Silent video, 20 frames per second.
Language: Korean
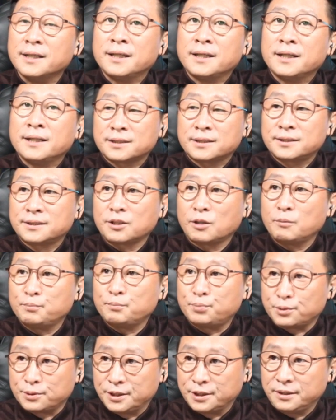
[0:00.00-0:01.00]

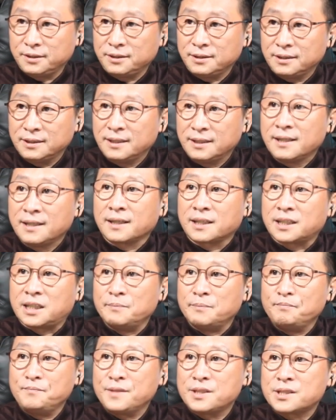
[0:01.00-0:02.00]
트럼프는
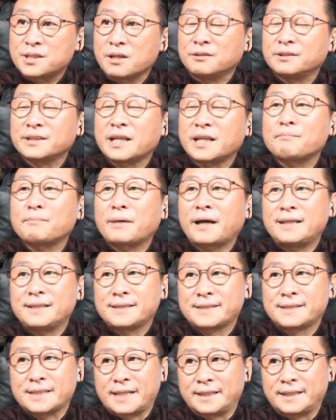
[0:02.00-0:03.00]
김정은의
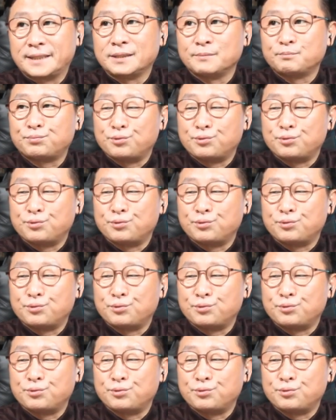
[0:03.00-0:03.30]
팔자는